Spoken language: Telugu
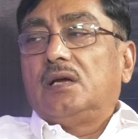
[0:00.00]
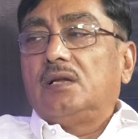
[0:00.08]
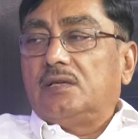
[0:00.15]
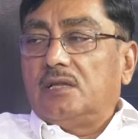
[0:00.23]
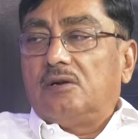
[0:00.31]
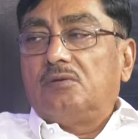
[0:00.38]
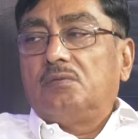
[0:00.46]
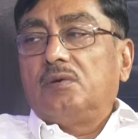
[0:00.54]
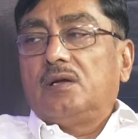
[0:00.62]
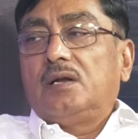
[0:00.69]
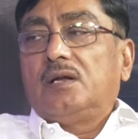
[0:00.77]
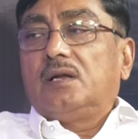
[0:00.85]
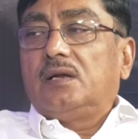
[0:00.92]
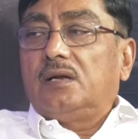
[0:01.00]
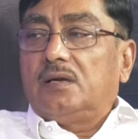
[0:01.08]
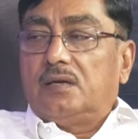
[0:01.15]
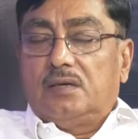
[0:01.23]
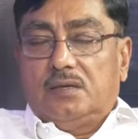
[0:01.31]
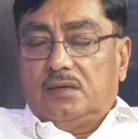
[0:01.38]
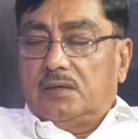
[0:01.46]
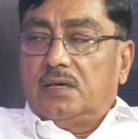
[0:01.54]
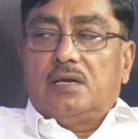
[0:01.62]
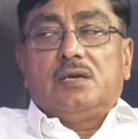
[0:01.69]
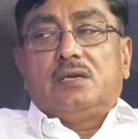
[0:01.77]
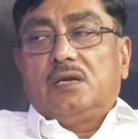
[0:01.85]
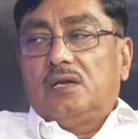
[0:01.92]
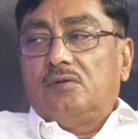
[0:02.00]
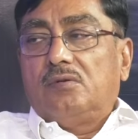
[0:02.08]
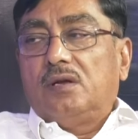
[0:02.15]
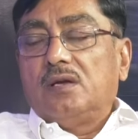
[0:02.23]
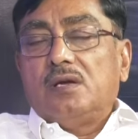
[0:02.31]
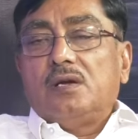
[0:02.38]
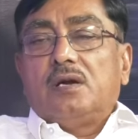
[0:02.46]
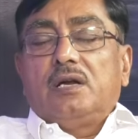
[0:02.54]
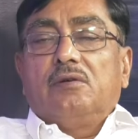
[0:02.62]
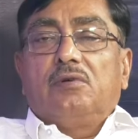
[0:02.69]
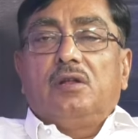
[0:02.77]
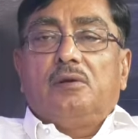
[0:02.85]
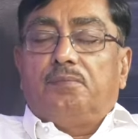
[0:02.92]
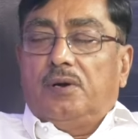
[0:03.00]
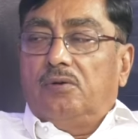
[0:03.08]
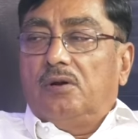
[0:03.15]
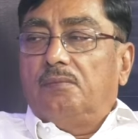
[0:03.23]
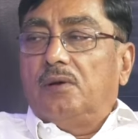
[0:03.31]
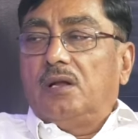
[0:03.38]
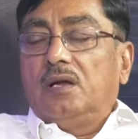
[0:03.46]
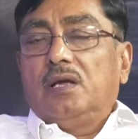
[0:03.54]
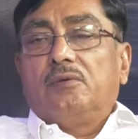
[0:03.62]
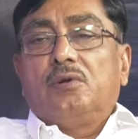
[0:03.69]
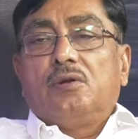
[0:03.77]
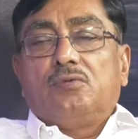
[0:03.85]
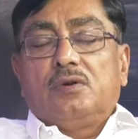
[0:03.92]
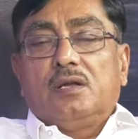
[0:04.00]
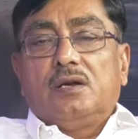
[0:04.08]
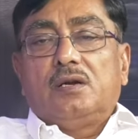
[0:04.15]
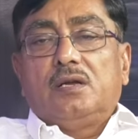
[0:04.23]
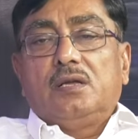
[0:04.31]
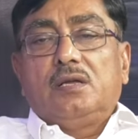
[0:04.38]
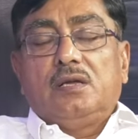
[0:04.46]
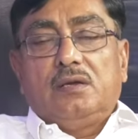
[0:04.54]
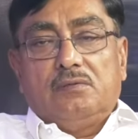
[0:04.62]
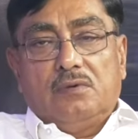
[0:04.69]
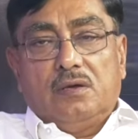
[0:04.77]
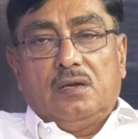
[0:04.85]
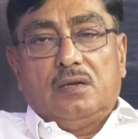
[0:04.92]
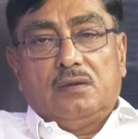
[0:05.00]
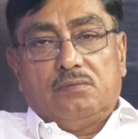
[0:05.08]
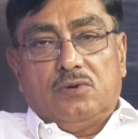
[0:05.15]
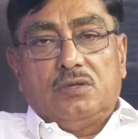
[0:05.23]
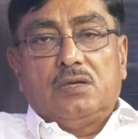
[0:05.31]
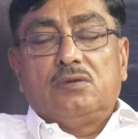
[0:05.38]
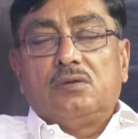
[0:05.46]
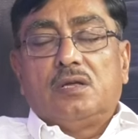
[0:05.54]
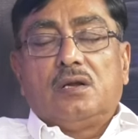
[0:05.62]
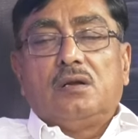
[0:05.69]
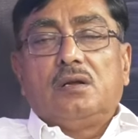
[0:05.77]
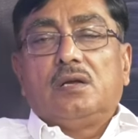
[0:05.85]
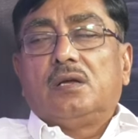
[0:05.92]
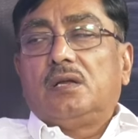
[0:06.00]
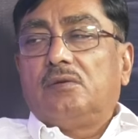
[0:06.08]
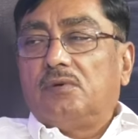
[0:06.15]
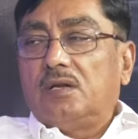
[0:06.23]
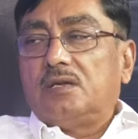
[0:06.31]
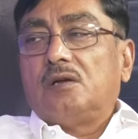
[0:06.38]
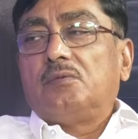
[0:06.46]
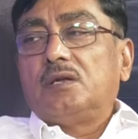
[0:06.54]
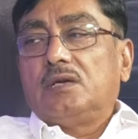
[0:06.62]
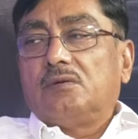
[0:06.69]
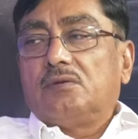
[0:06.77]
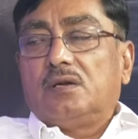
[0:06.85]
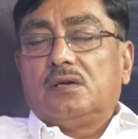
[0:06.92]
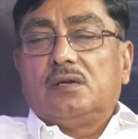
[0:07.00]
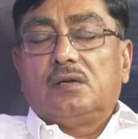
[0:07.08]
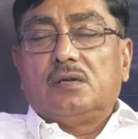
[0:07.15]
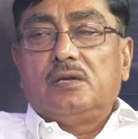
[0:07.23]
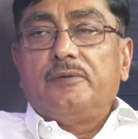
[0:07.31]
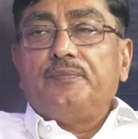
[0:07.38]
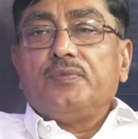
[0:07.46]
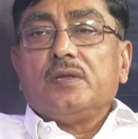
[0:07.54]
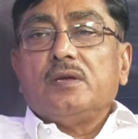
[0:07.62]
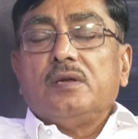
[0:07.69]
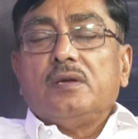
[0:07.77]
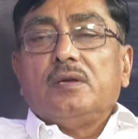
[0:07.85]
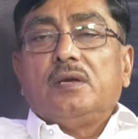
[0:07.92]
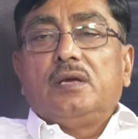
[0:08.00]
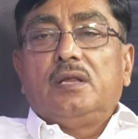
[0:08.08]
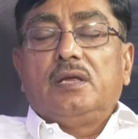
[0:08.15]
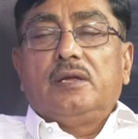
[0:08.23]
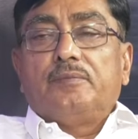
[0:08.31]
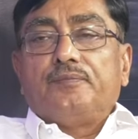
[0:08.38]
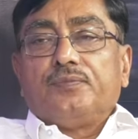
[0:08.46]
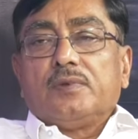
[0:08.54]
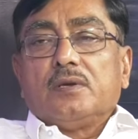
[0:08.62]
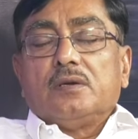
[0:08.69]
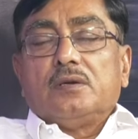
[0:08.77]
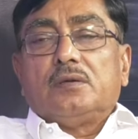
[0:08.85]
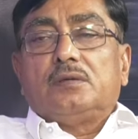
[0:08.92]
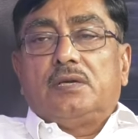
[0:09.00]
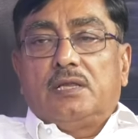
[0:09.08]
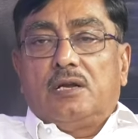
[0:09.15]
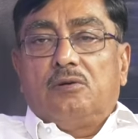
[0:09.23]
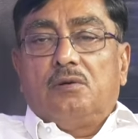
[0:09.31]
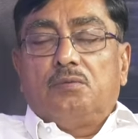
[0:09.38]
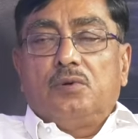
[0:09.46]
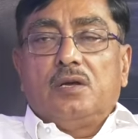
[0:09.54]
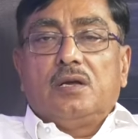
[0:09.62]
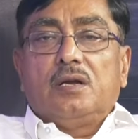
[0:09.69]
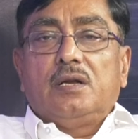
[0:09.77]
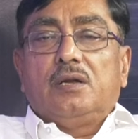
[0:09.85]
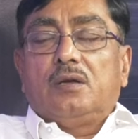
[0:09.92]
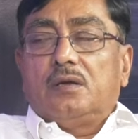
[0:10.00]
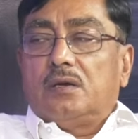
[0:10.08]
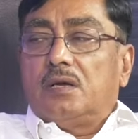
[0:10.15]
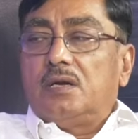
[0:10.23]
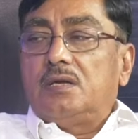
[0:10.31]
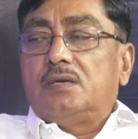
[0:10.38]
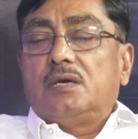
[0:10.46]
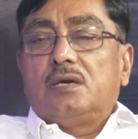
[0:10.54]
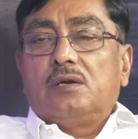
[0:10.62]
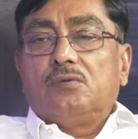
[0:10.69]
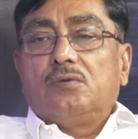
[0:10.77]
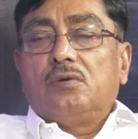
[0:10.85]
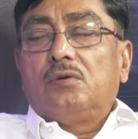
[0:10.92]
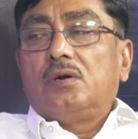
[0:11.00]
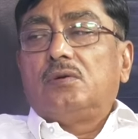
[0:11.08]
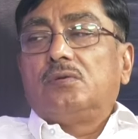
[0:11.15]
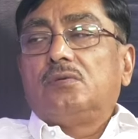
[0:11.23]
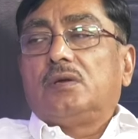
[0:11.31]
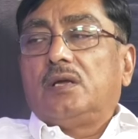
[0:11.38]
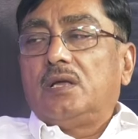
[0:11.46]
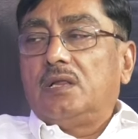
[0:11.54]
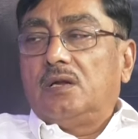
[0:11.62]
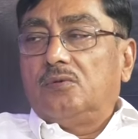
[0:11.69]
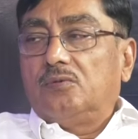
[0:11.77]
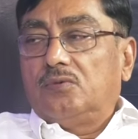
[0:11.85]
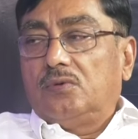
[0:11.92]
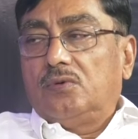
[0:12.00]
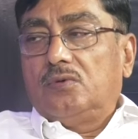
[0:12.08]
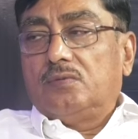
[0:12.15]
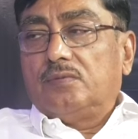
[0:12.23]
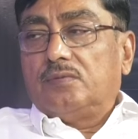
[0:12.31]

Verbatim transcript: కానీ చంద్రబాబు గారికి కానీ అగనెస్ట్గానే ఉన్నాయి అంటే వాళ్ళు ఇప్పటికి కూడా బలంగా ఏమనుకుంటారంటే ఈ వాళ్ళ మద్దతుదారులు కానీ వాళ్ళ సామాజిక వర్గం కానీ ఇది చంద్రబాబు గారిని అరెస్ట్ చేయడంలో అటు కేంద్రంలో